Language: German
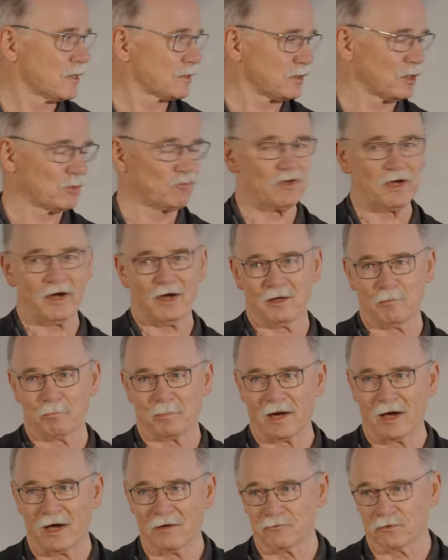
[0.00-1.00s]
nachdem wir
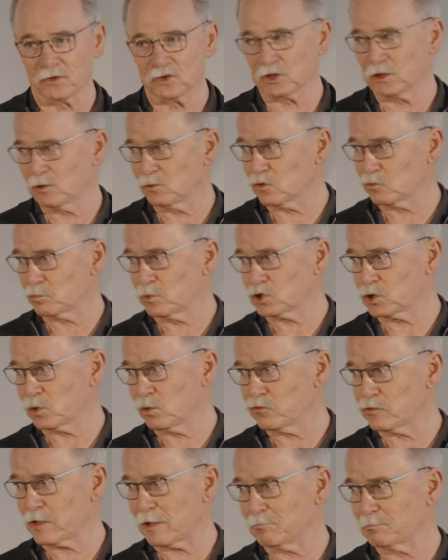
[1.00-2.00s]
einen
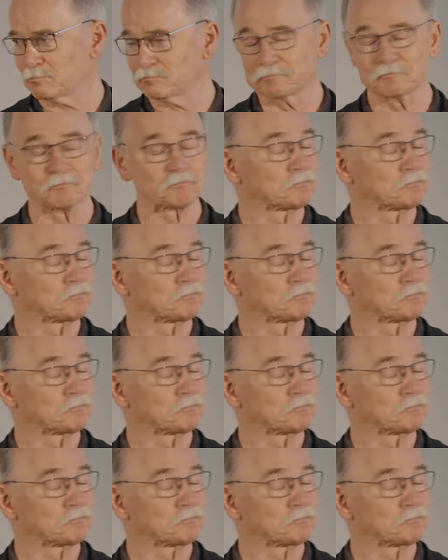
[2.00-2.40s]
Planfeststellungsbeschluss haben.